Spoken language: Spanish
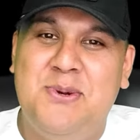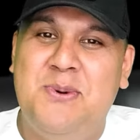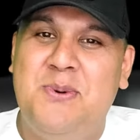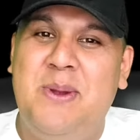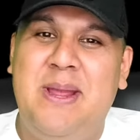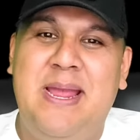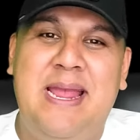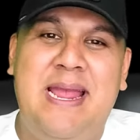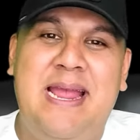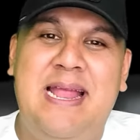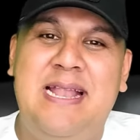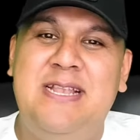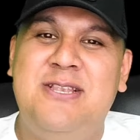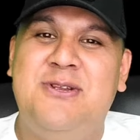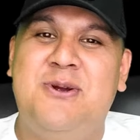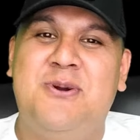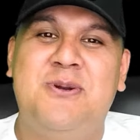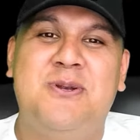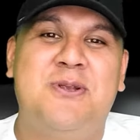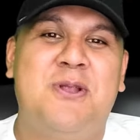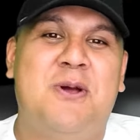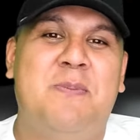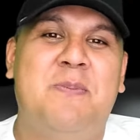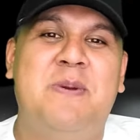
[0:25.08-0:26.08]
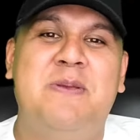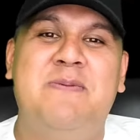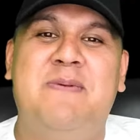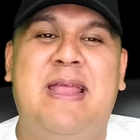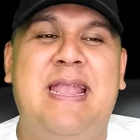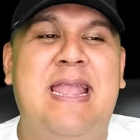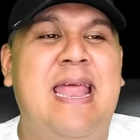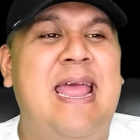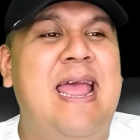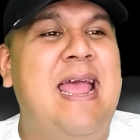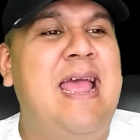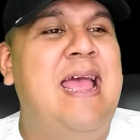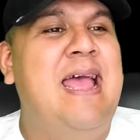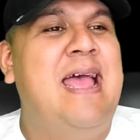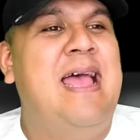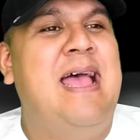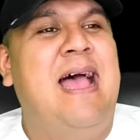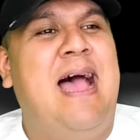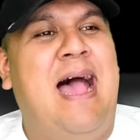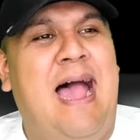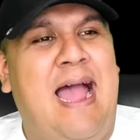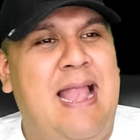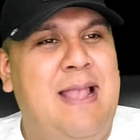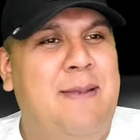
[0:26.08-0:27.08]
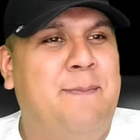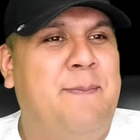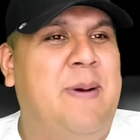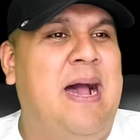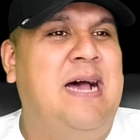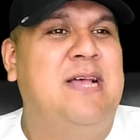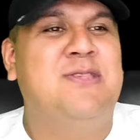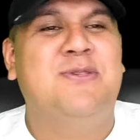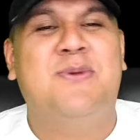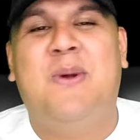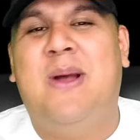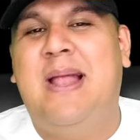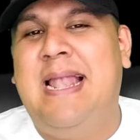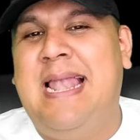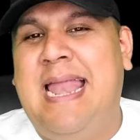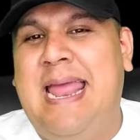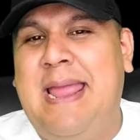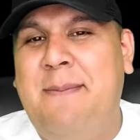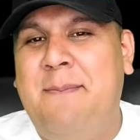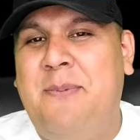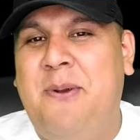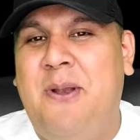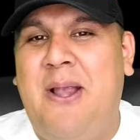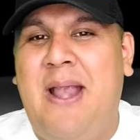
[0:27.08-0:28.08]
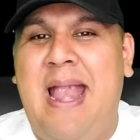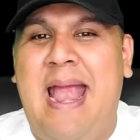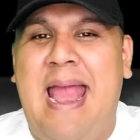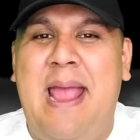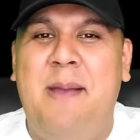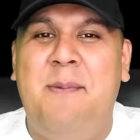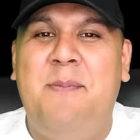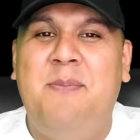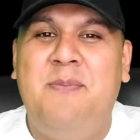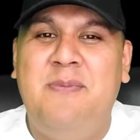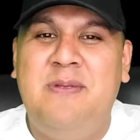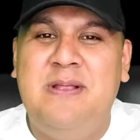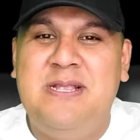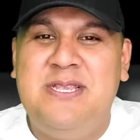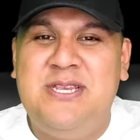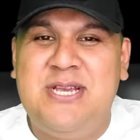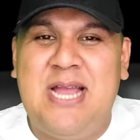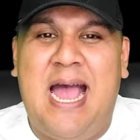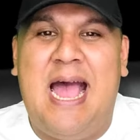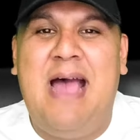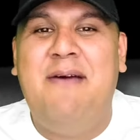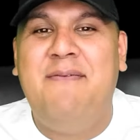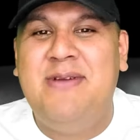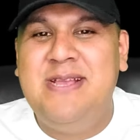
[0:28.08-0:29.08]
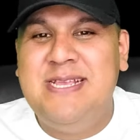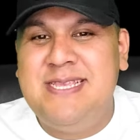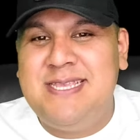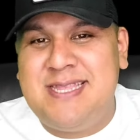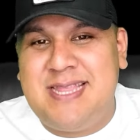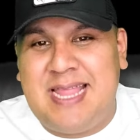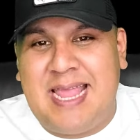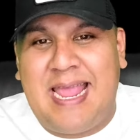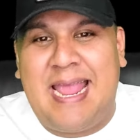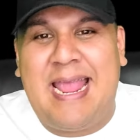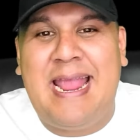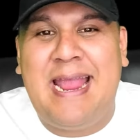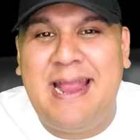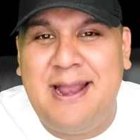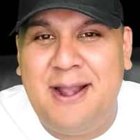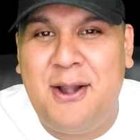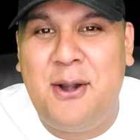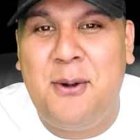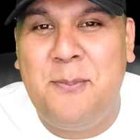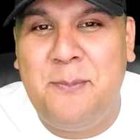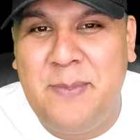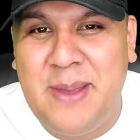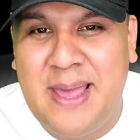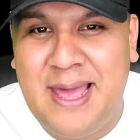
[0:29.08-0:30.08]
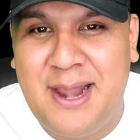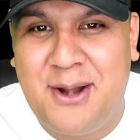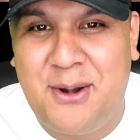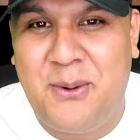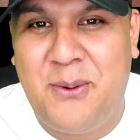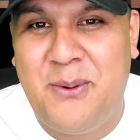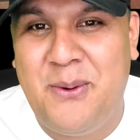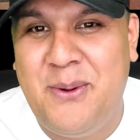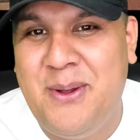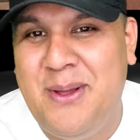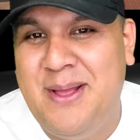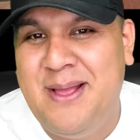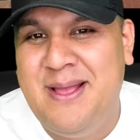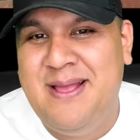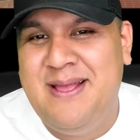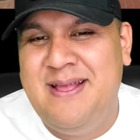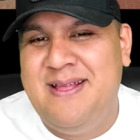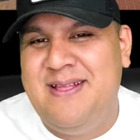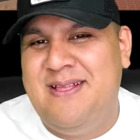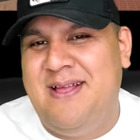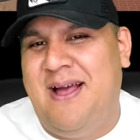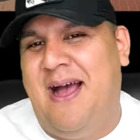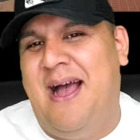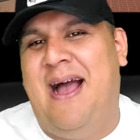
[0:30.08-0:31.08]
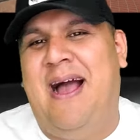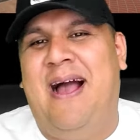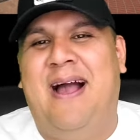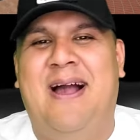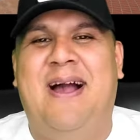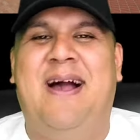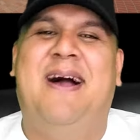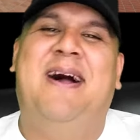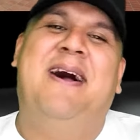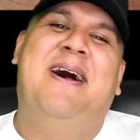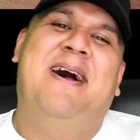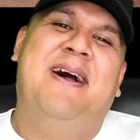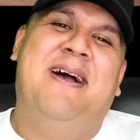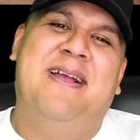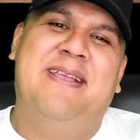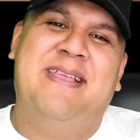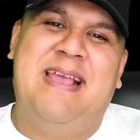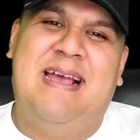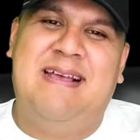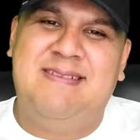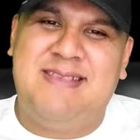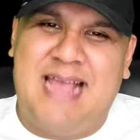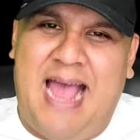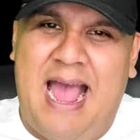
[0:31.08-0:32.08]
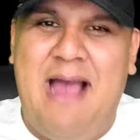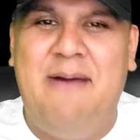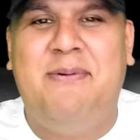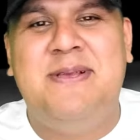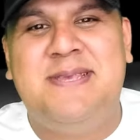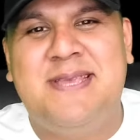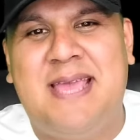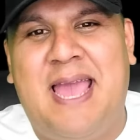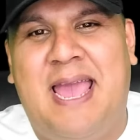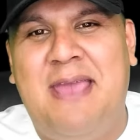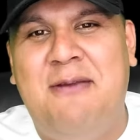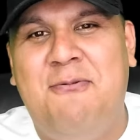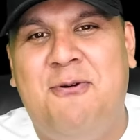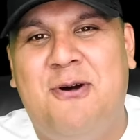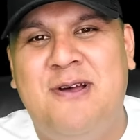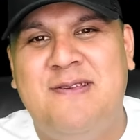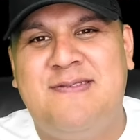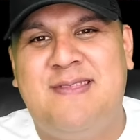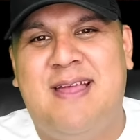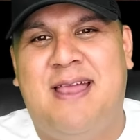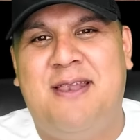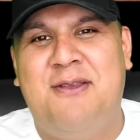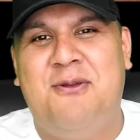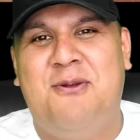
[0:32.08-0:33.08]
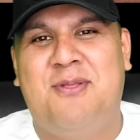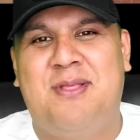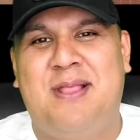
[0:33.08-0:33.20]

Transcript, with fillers: güey. El George López viene al paso al Abraham Chávez Tier, perro. Ah, ya sabes que ahí voy a estar yo